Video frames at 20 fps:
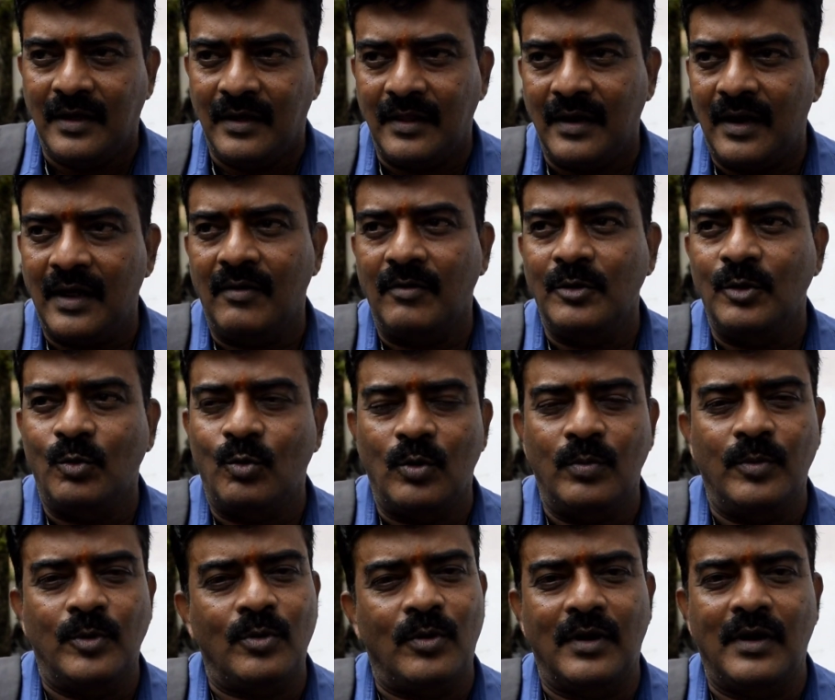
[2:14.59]
இதெல்லாம் வந்து
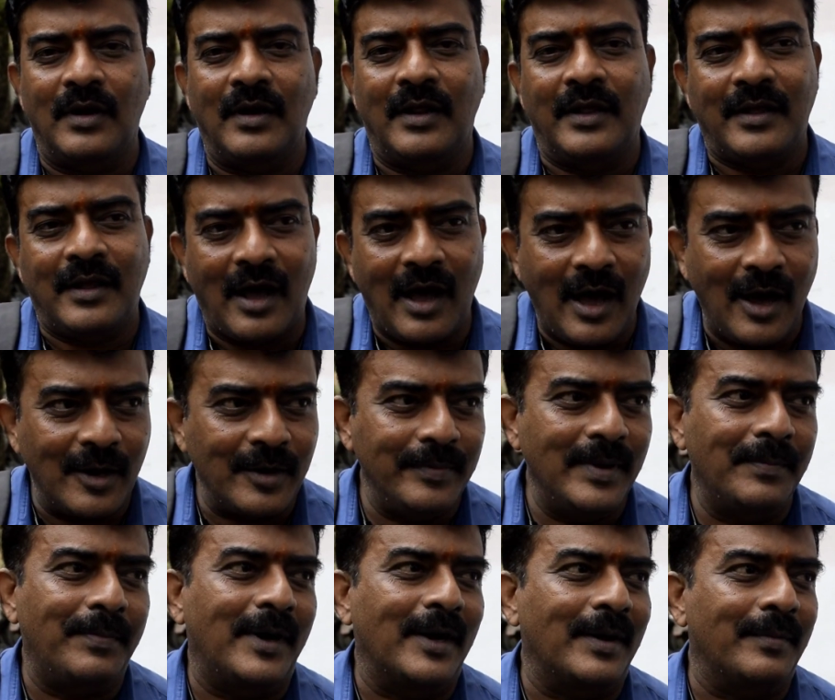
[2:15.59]
குடும்பத்தோட இல்லை
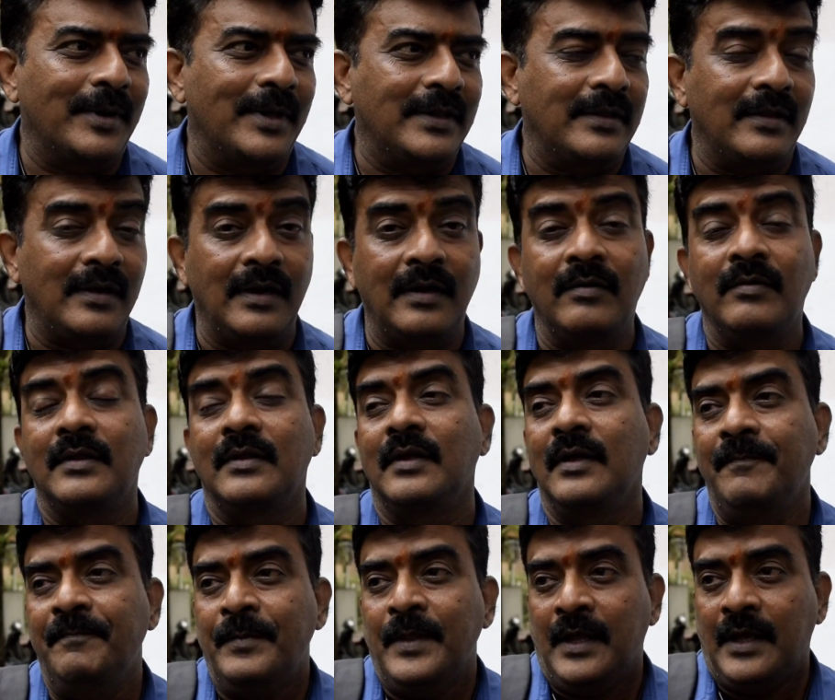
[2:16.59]
யாருமே பார்க்க முடியாது இதெல்லாம் வந்து
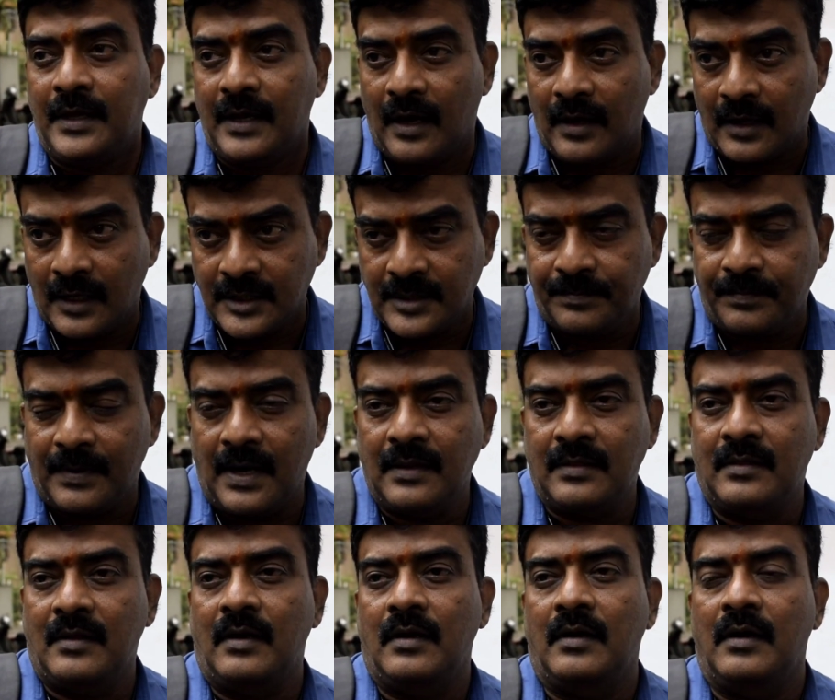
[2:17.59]
யாராச்சும்
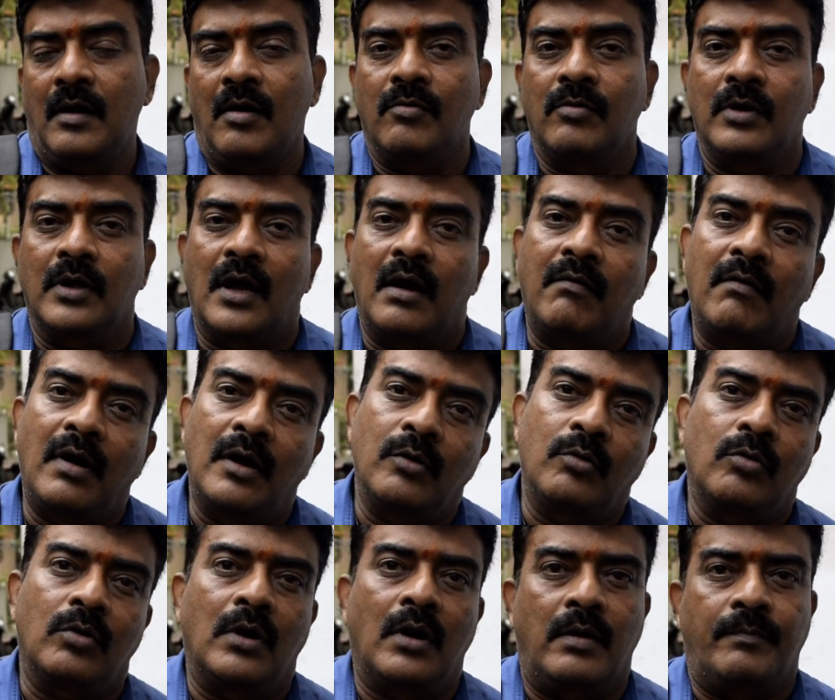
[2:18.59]
பார்த்தாங்கன்னா அவங்களுக்கு
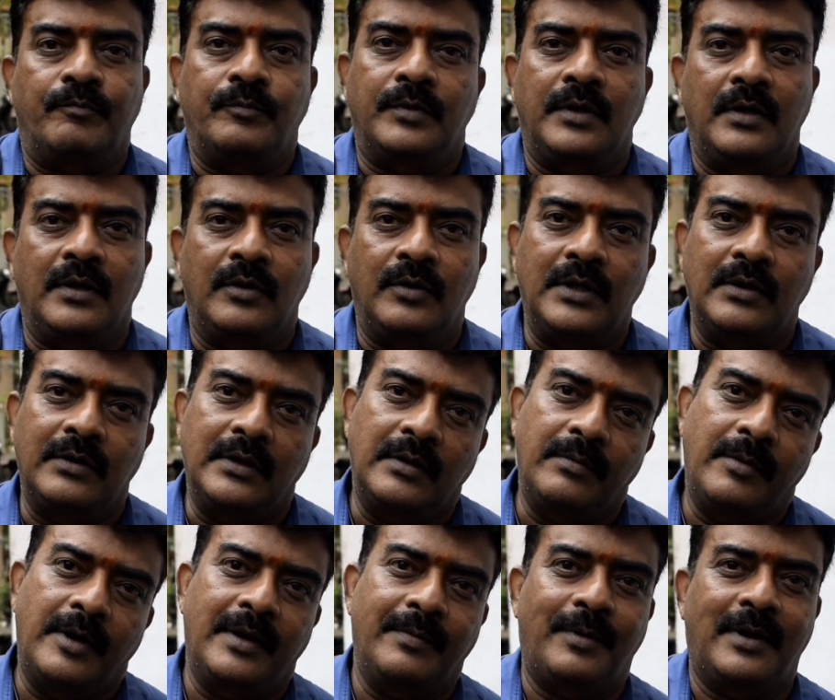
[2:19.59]
அவார்டு கொடுக்கலாம் இது இந்த
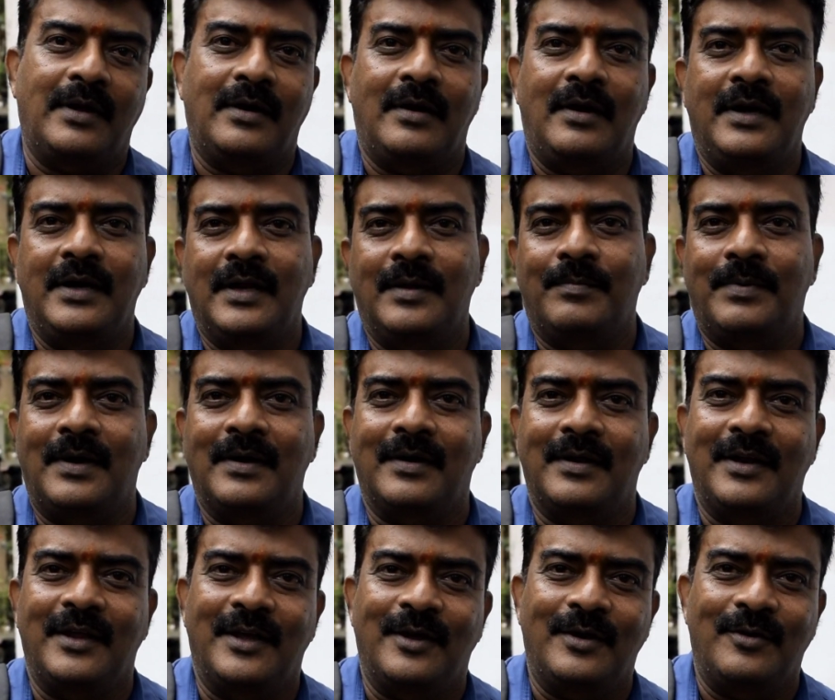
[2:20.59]
மாதிரி படங்கள்லாம் நீங்கள்
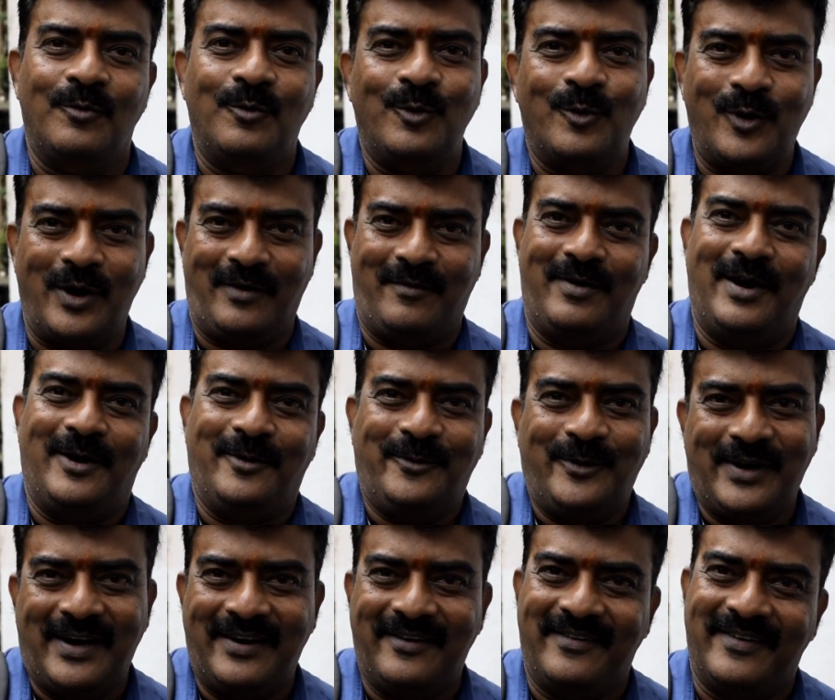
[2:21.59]
பார்க்குறீங்க உங்களுக்கு ஒரு அவார்டு
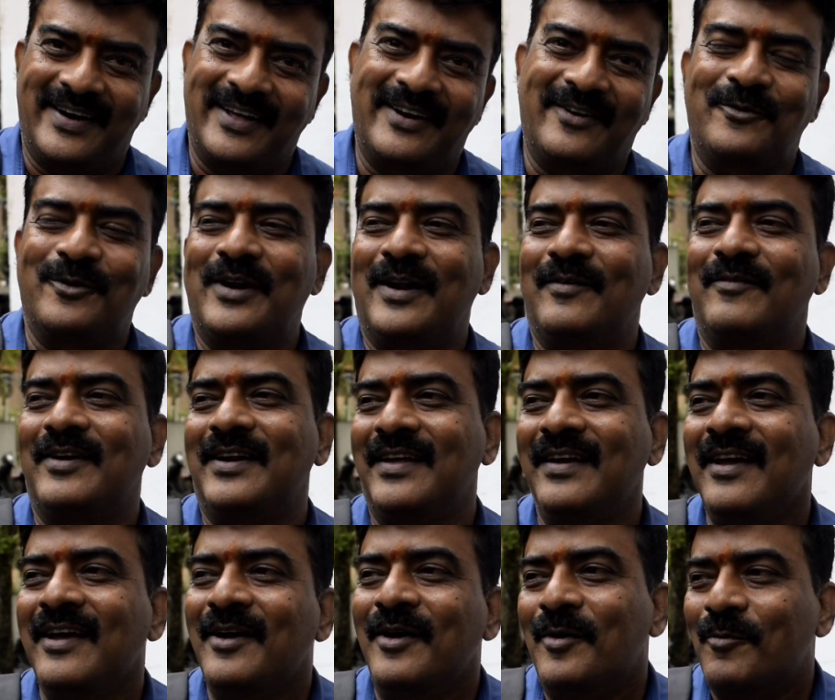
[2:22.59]
கொடுக்கலாம் அவார்டு கொடுக்கலாமே
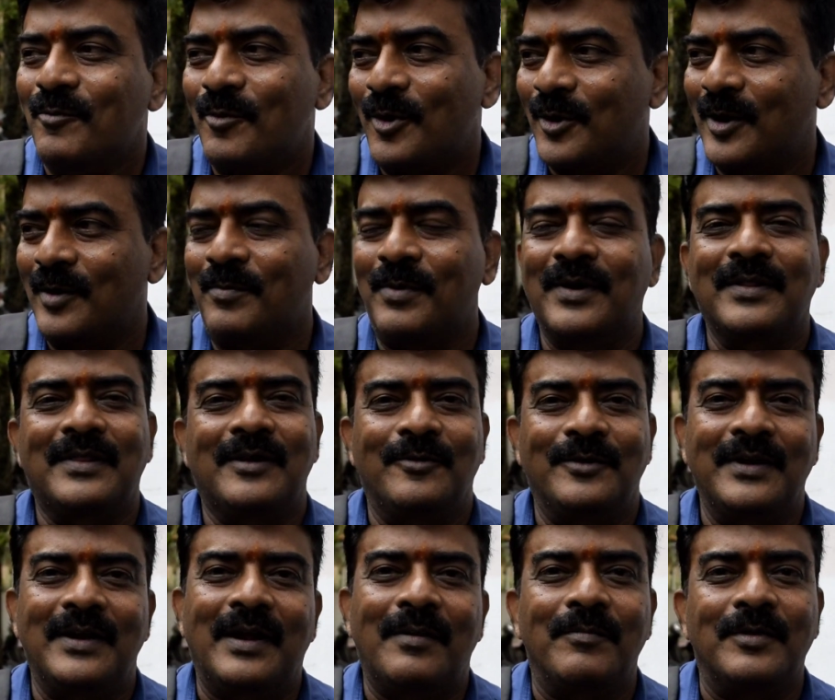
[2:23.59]
மொக்க படத்தில்
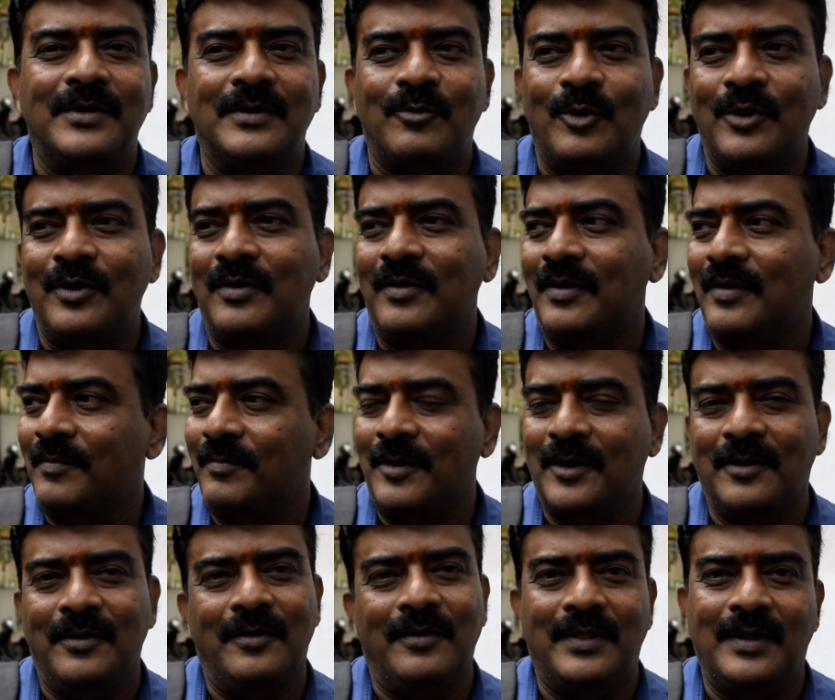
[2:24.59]
வந்து நம்பர் ஒன்
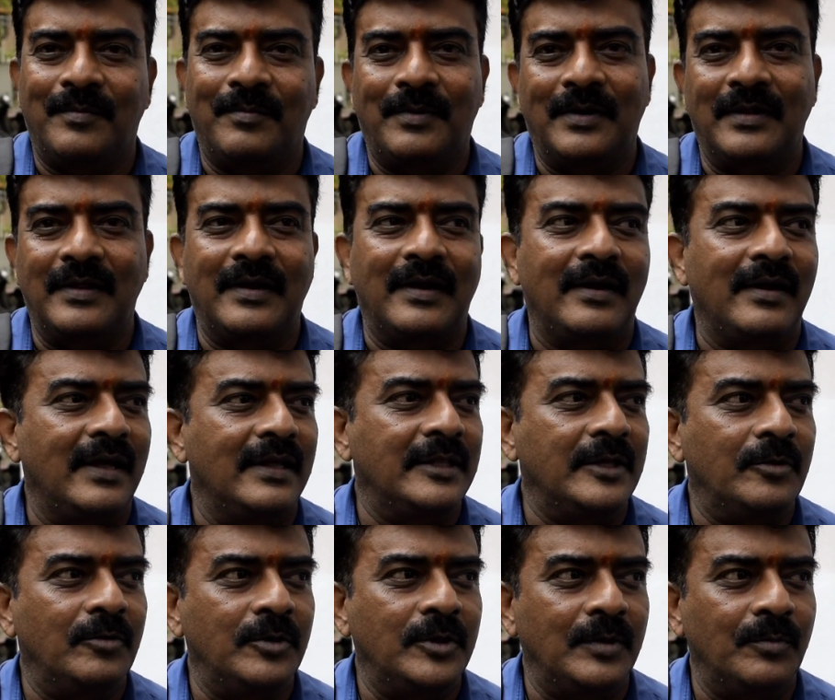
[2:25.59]
படம் இந்த படம் தான்
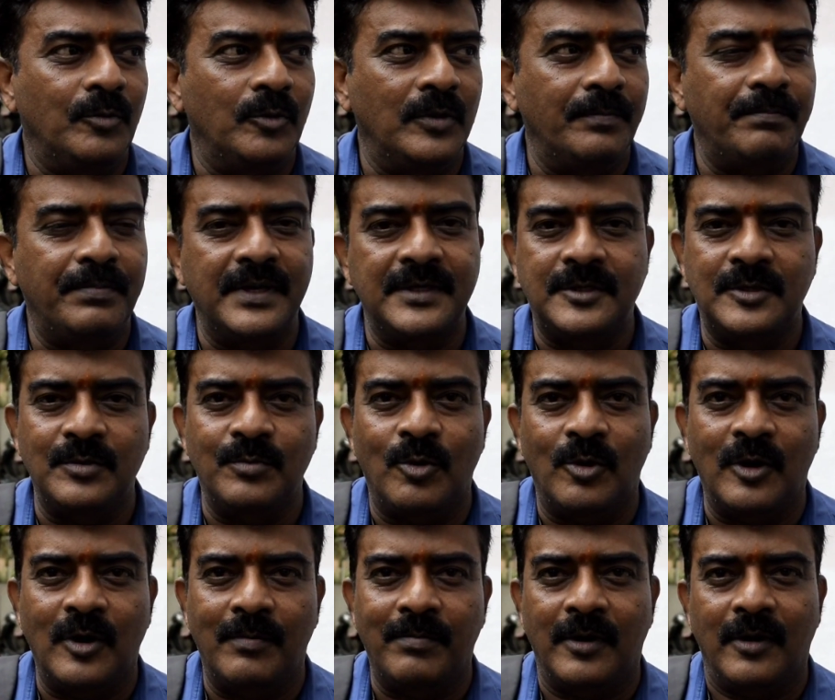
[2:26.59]
ரெண்டாயிரத்தி இருபத்தி மூணு பெஸ்ட்
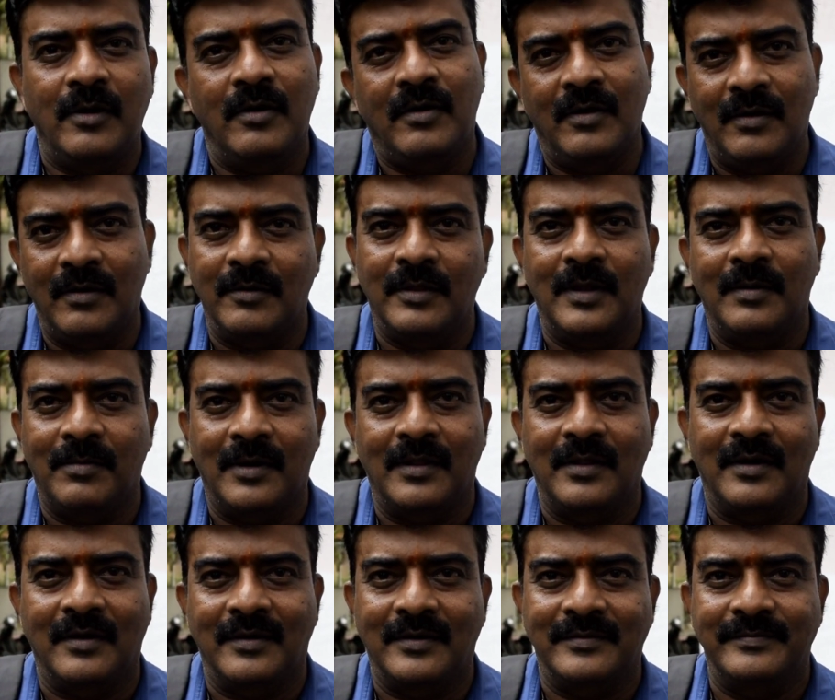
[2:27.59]
மொக்க படம் இந்த
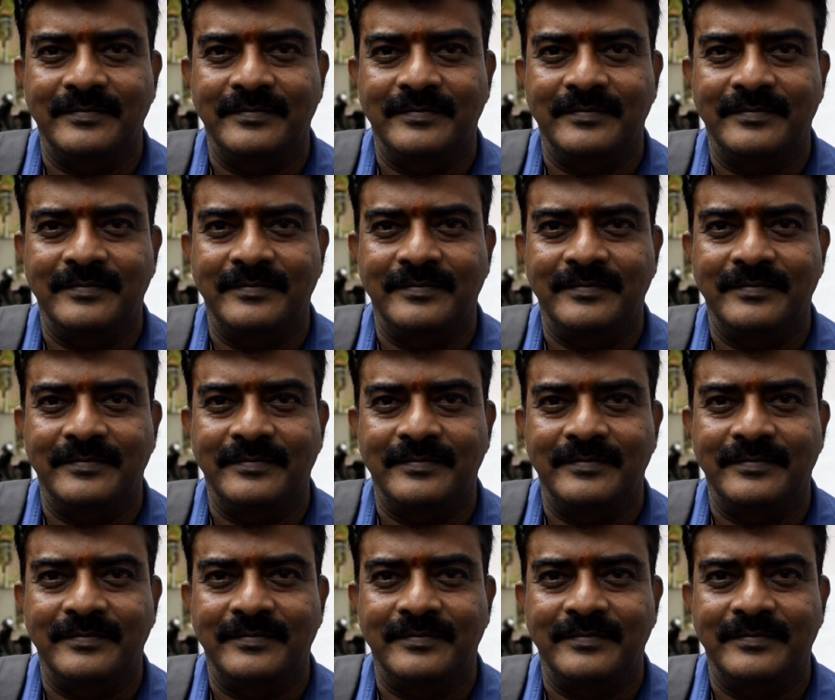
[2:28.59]
படம் தாங்க